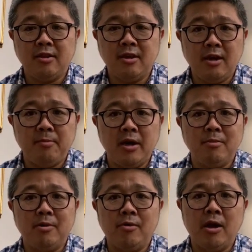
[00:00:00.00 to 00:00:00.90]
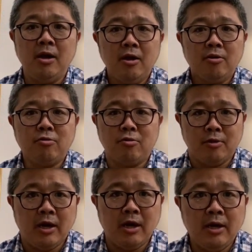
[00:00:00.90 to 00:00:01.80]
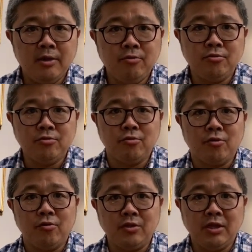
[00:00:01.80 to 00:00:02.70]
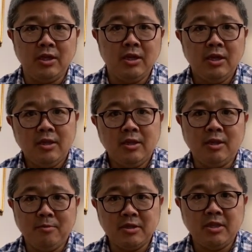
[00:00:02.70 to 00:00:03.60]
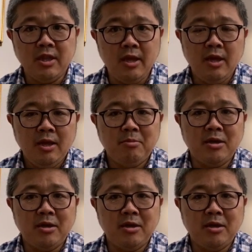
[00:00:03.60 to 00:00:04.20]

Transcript: すが、まあ、今はコロナの状況になりまして、